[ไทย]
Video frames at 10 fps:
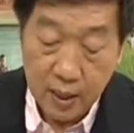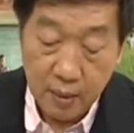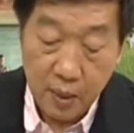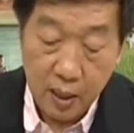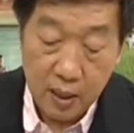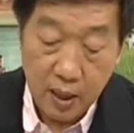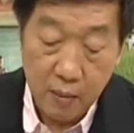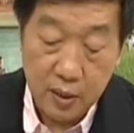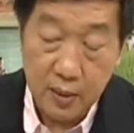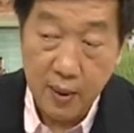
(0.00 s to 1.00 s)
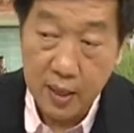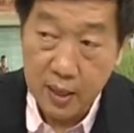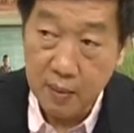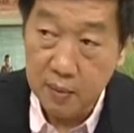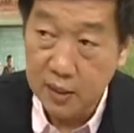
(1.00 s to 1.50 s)
อาจจะบางคำว่าสมา
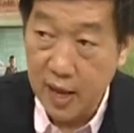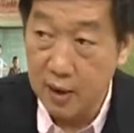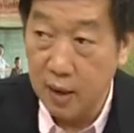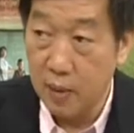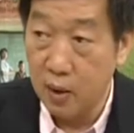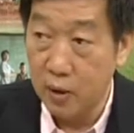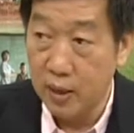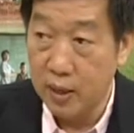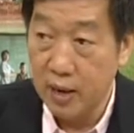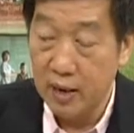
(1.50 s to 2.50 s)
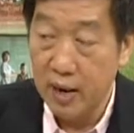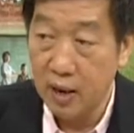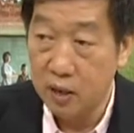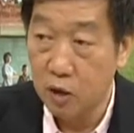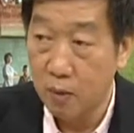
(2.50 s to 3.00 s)
ธิสั้นนี่บางคนนี่
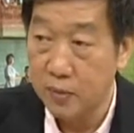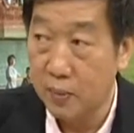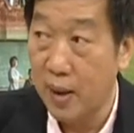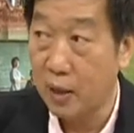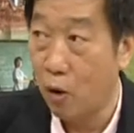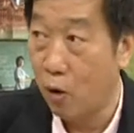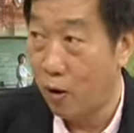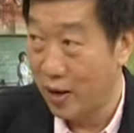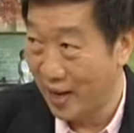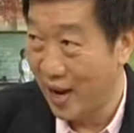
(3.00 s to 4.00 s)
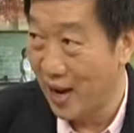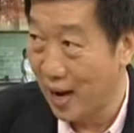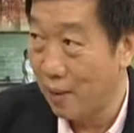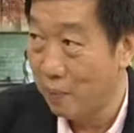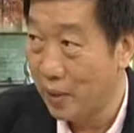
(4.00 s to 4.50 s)
นั่งๆแล้วชอบสะบัดคออย่างเงี้ย
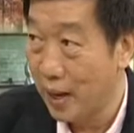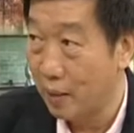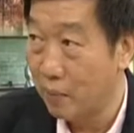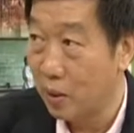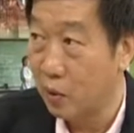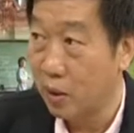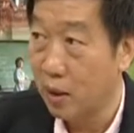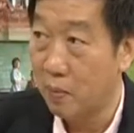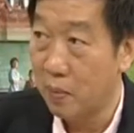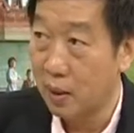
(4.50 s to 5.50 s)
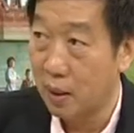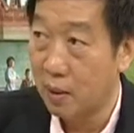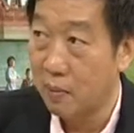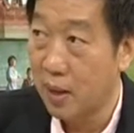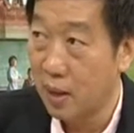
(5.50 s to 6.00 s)
นะครับเด็กบางคนก็บาง
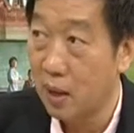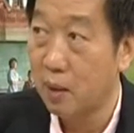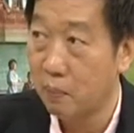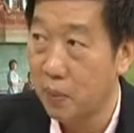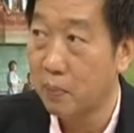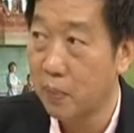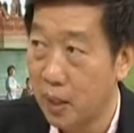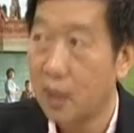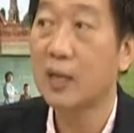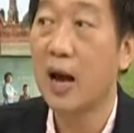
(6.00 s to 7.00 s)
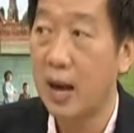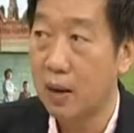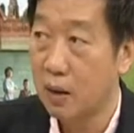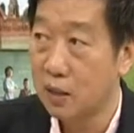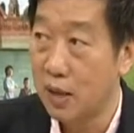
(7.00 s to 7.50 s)
ทีก็ไม่เออปึ๊กใช่
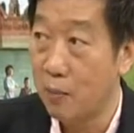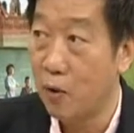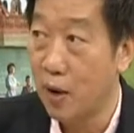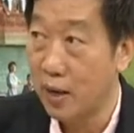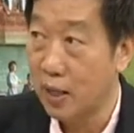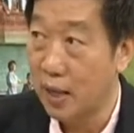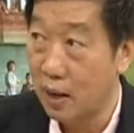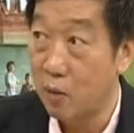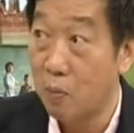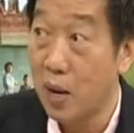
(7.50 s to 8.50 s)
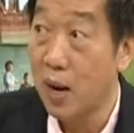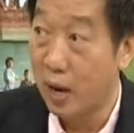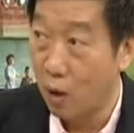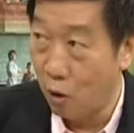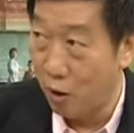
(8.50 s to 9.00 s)
ก็เสียบุคลิกแต่เขาเมื่
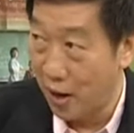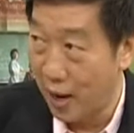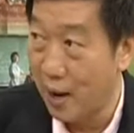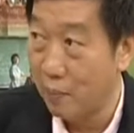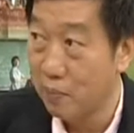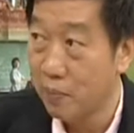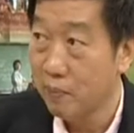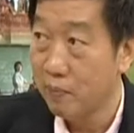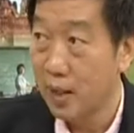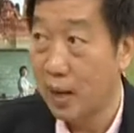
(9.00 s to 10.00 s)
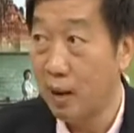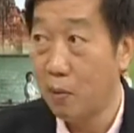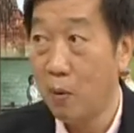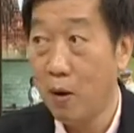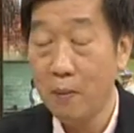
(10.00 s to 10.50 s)
อยคอไงครับแต่
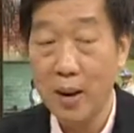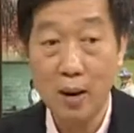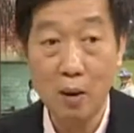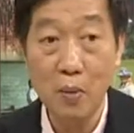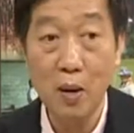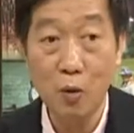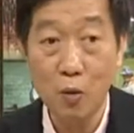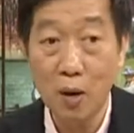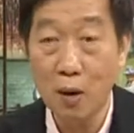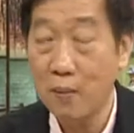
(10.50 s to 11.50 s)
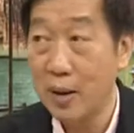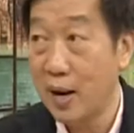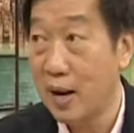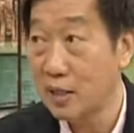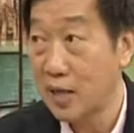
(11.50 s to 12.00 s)
เราพ่อแม่เราไม่รู้เราก็ไม่
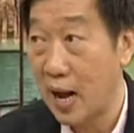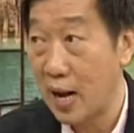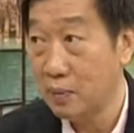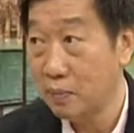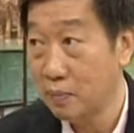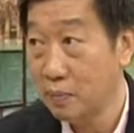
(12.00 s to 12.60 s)
ได้รักษา